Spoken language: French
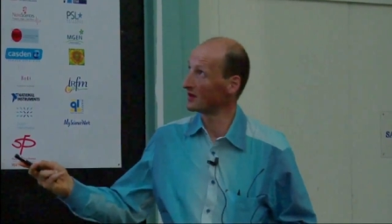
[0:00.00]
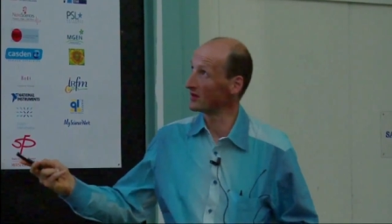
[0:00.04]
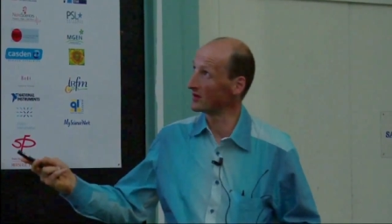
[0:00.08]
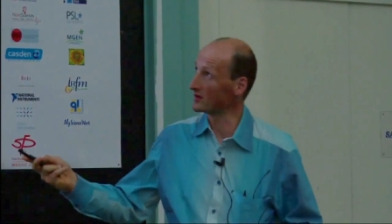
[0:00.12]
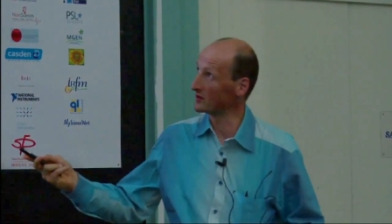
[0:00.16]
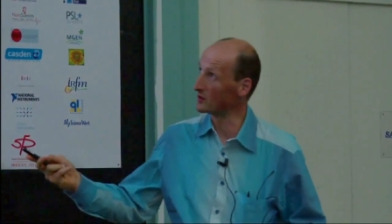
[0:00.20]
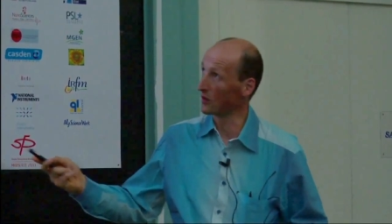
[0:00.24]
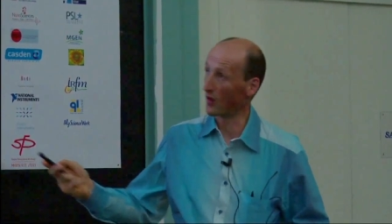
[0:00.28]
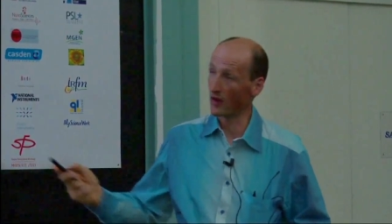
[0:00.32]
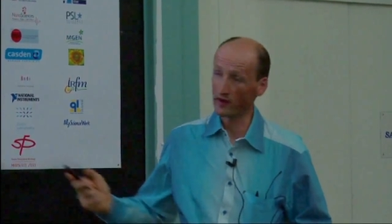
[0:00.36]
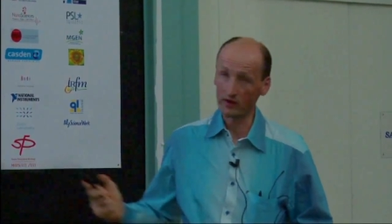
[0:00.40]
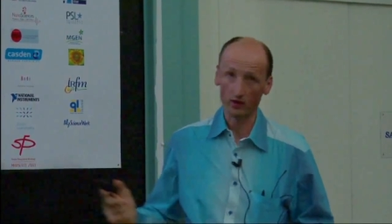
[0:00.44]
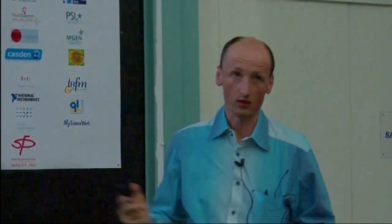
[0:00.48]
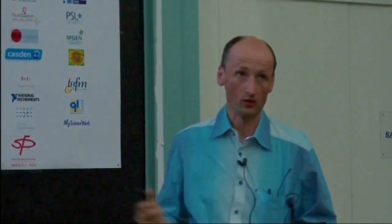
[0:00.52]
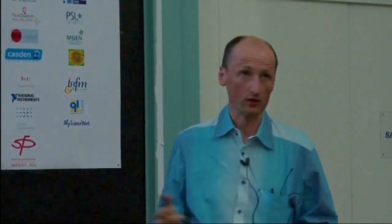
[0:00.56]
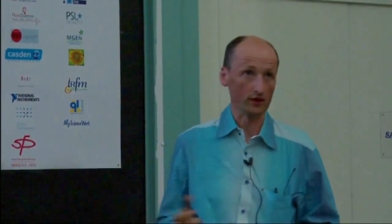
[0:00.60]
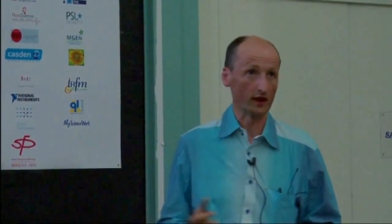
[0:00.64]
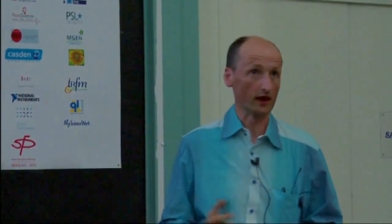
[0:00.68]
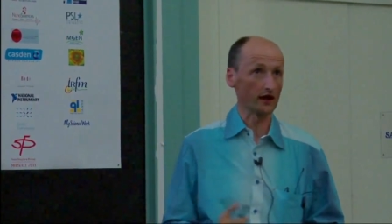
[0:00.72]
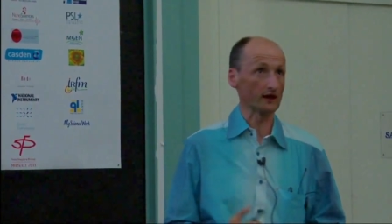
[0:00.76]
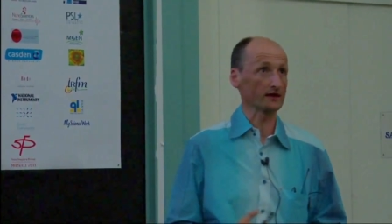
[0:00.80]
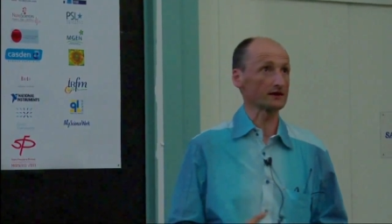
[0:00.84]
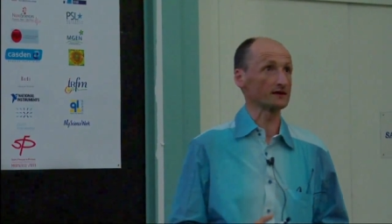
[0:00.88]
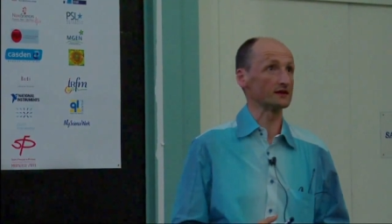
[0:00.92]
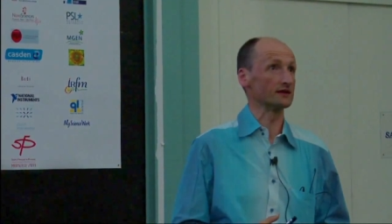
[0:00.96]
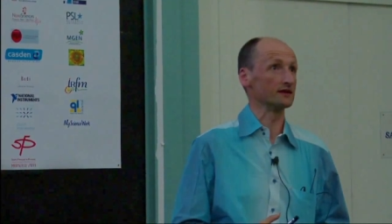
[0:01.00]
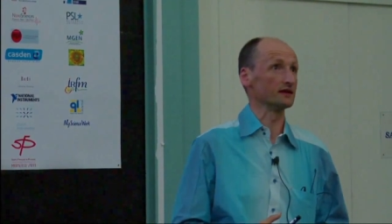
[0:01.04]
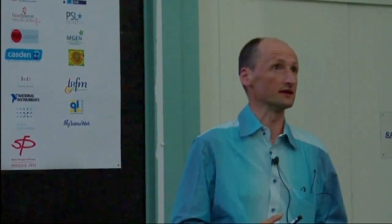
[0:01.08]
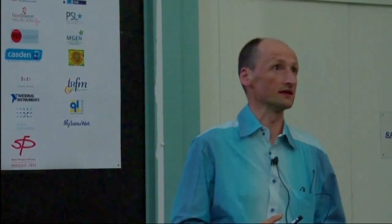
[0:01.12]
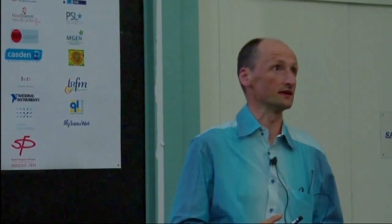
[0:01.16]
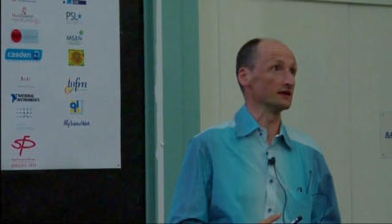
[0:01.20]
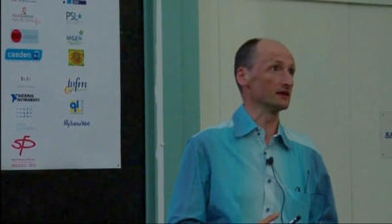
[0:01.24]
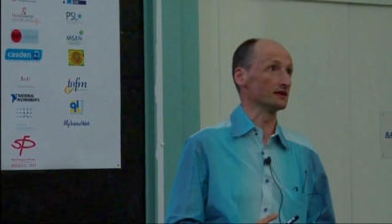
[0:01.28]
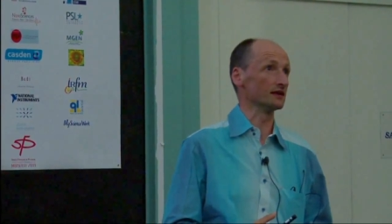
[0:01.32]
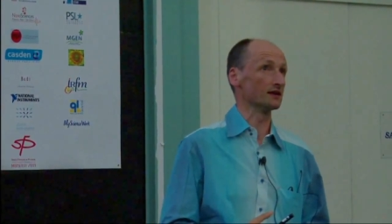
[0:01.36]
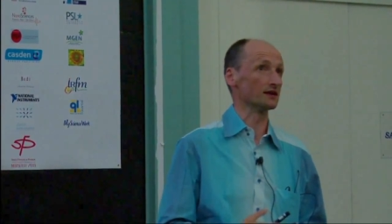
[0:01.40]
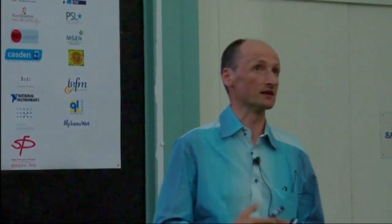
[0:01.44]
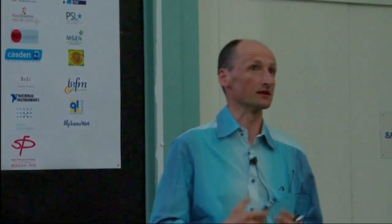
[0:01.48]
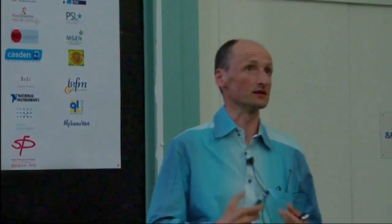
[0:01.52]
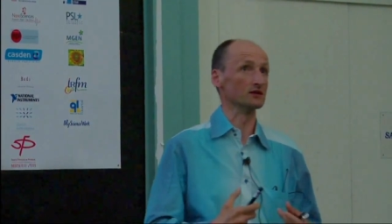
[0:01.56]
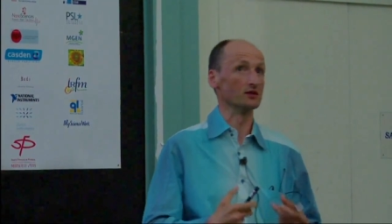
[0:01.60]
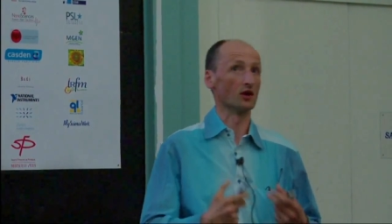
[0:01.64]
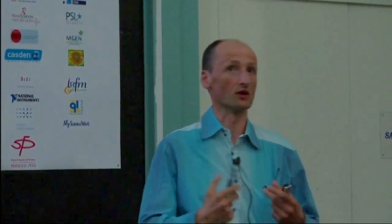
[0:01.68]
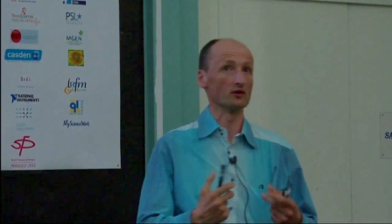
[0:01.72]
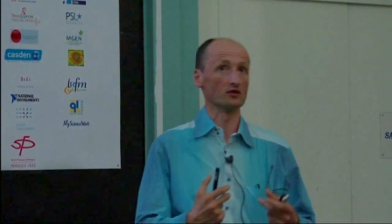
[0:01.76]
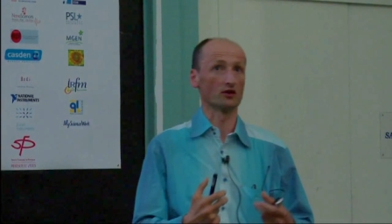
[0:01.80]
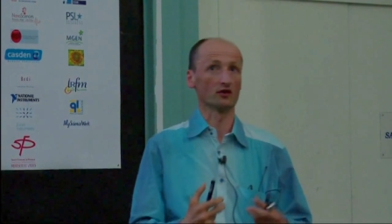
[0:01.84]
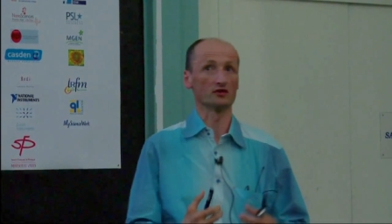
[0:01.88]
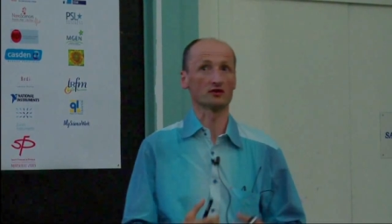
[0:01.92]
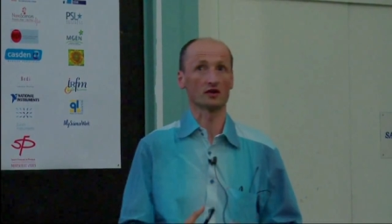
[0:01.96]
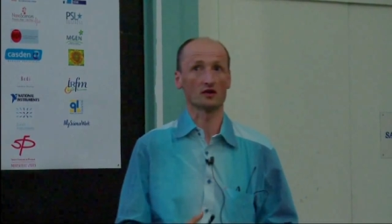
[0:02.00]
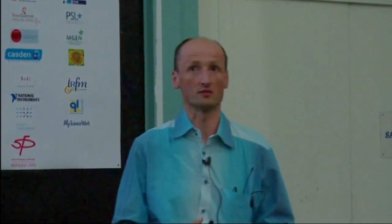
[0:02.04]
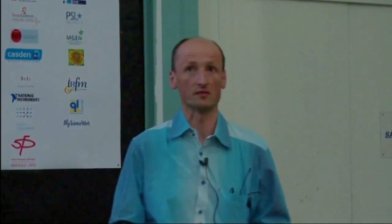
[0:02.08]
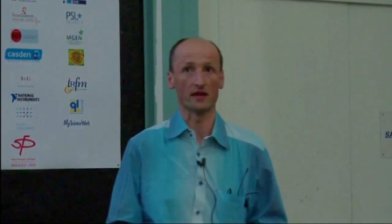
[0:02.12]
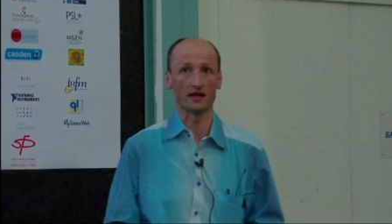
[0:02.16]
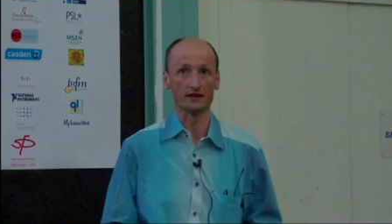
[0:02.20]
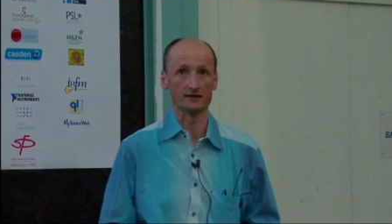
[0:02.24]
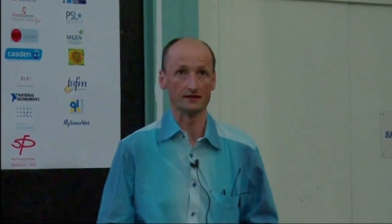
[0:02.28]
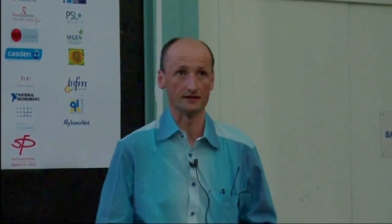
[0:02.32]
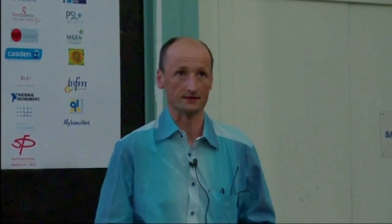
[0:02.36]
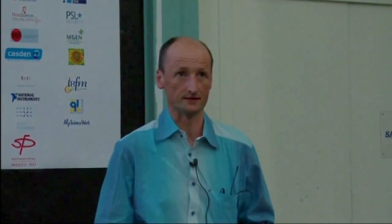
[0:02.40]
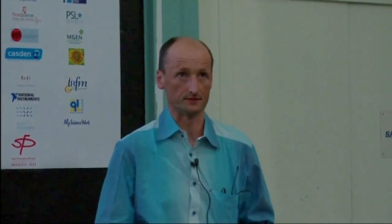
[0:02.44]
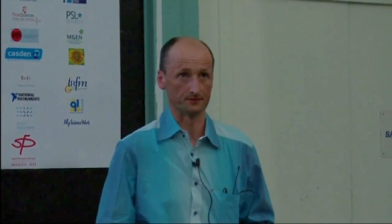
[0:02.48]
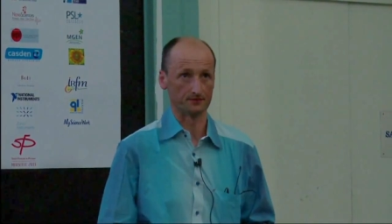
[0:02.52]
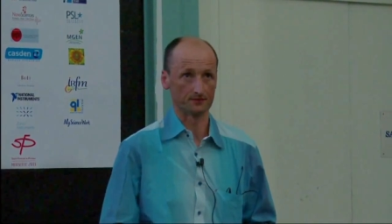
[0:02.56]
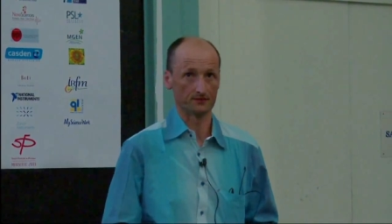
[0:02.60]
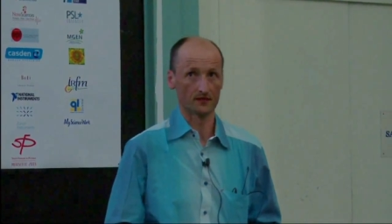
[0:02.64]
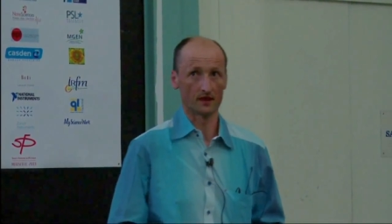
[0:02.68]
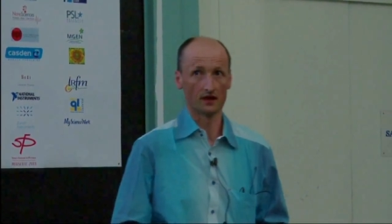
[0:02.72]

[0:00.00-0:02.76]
noyau-là qui donne notre magnétisme.